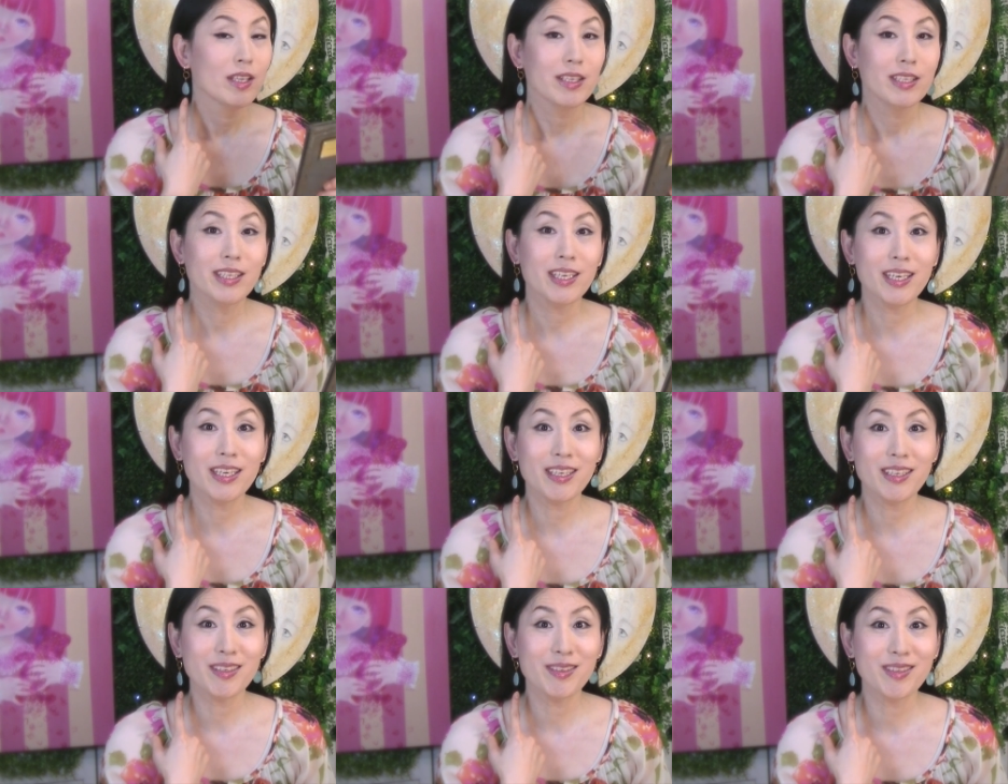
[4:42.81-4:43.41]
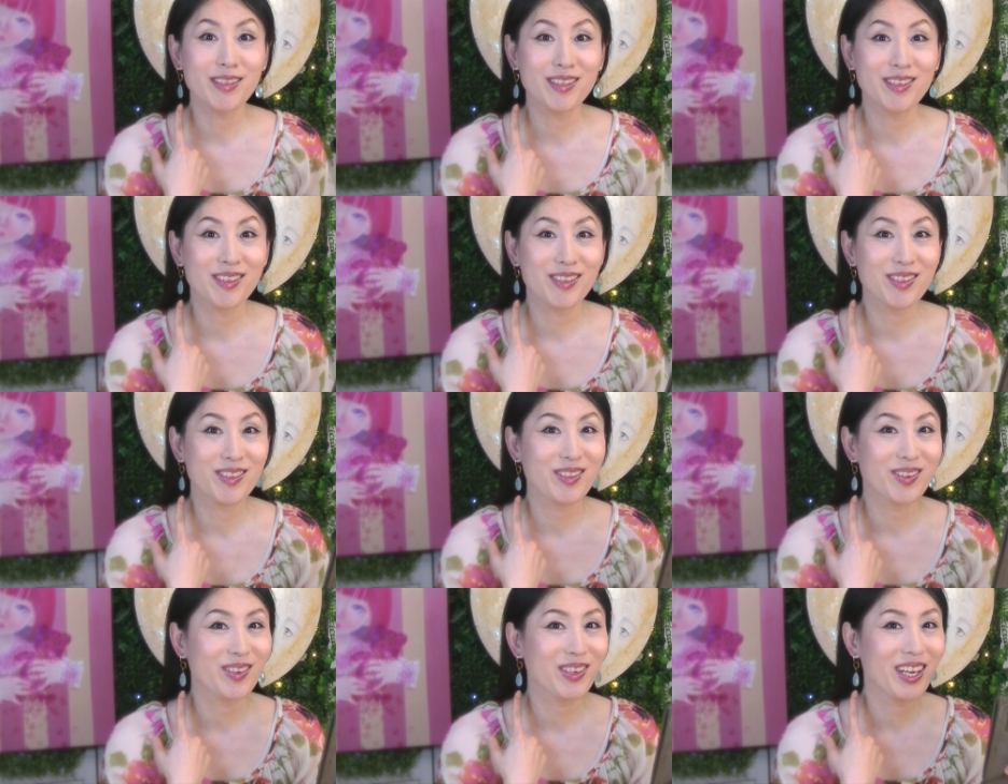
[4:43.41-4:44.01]
イヤリングにす
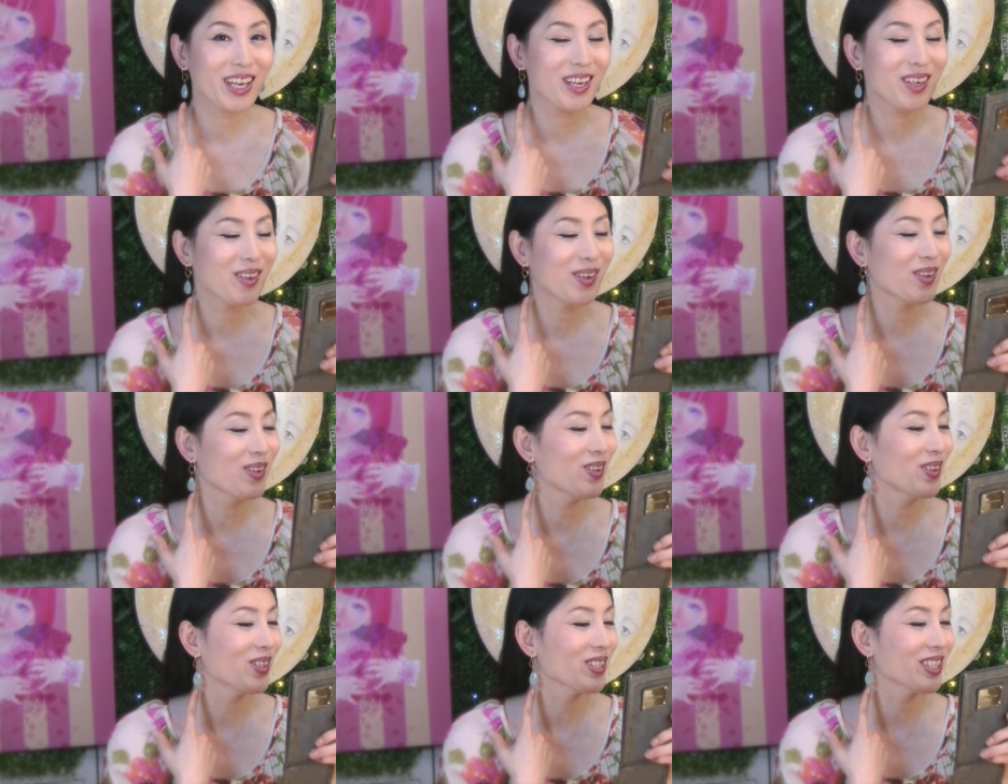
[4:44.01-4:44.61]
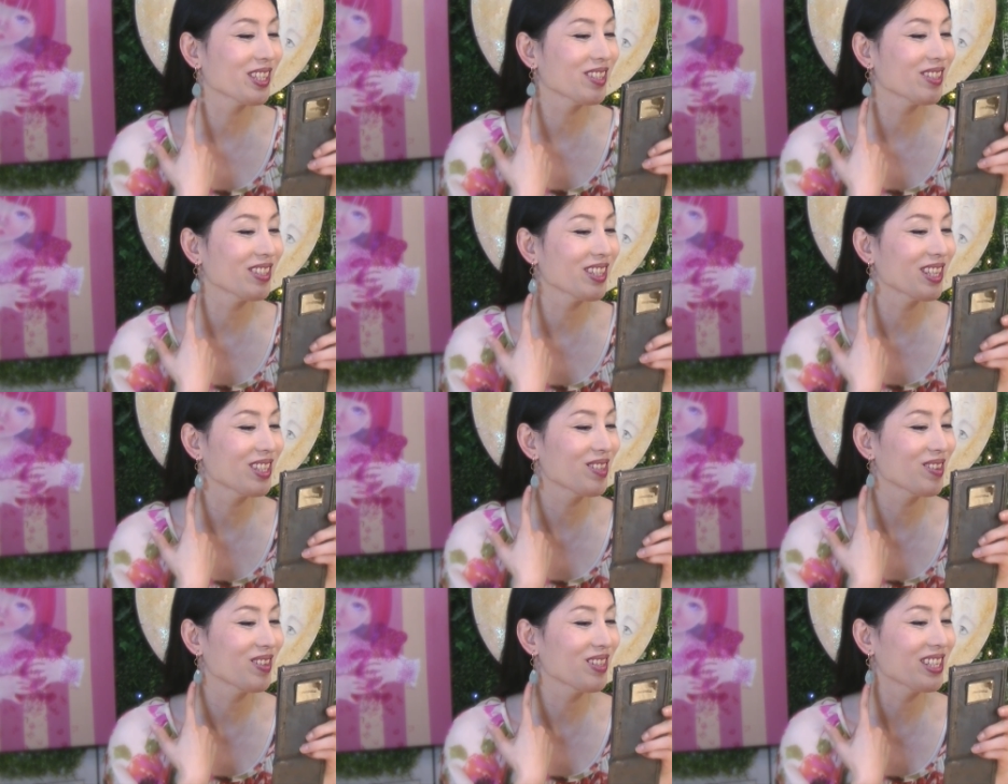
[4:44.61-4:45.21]
ると結構大きくて
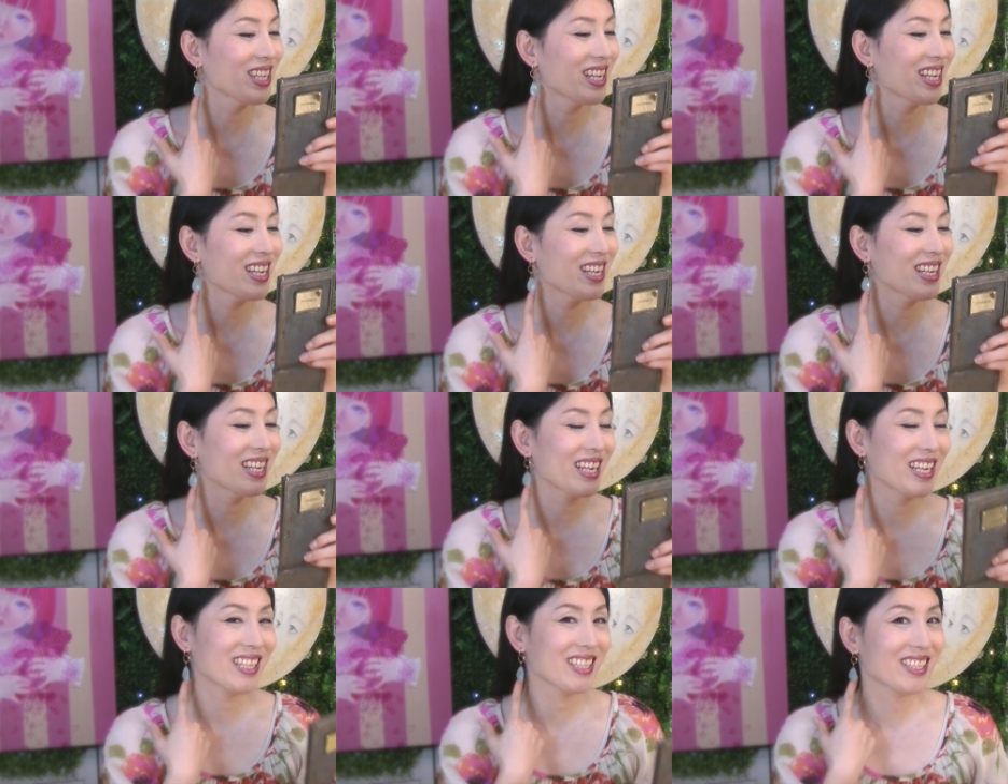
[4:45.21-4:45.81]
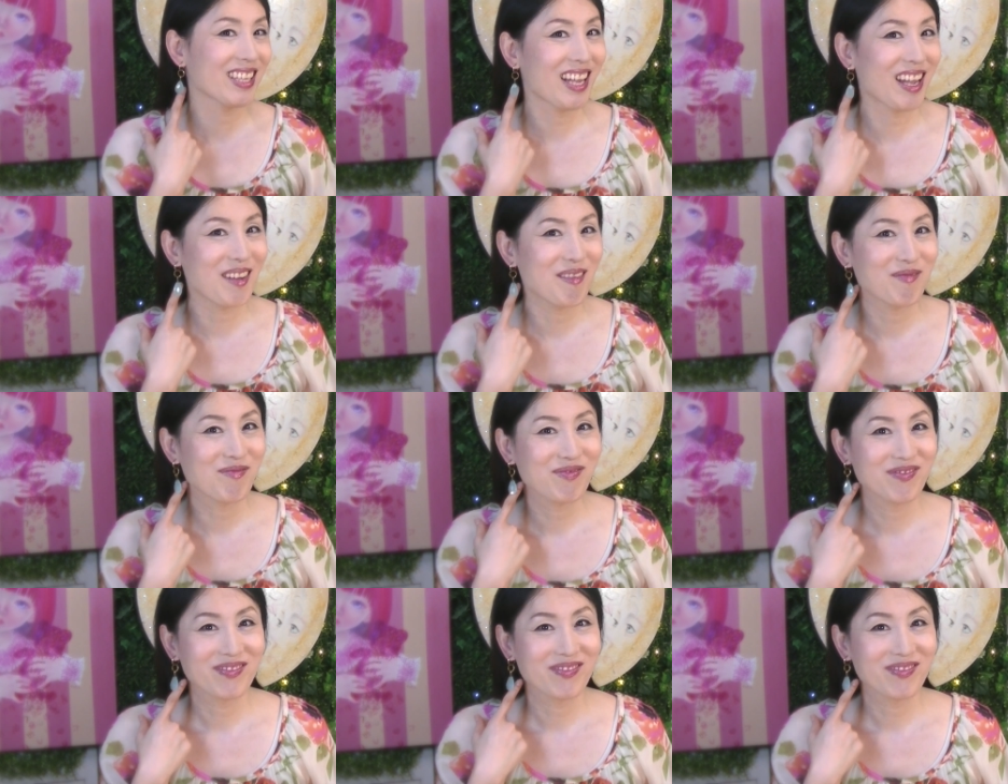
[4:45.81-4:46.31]
存在感があって、